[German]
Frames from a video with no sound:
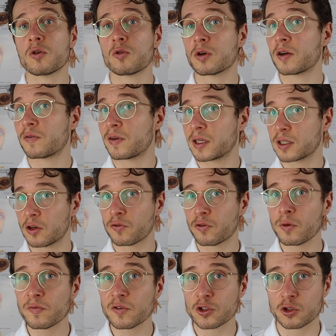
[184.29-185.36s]
oder vielleicht auch
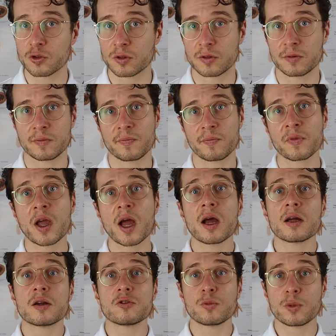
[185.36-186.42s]
fünf Stunden.
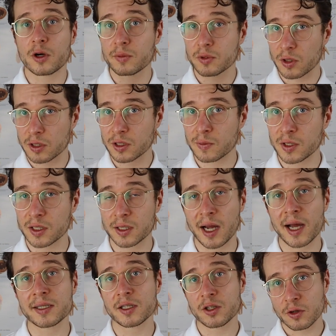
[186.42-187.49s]
Du bekommst trotzdem diese
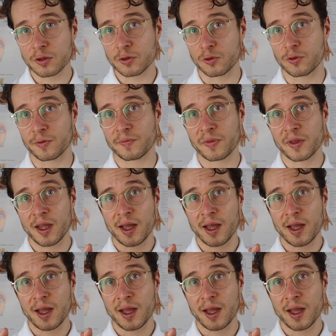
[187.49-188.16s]
30 Euro.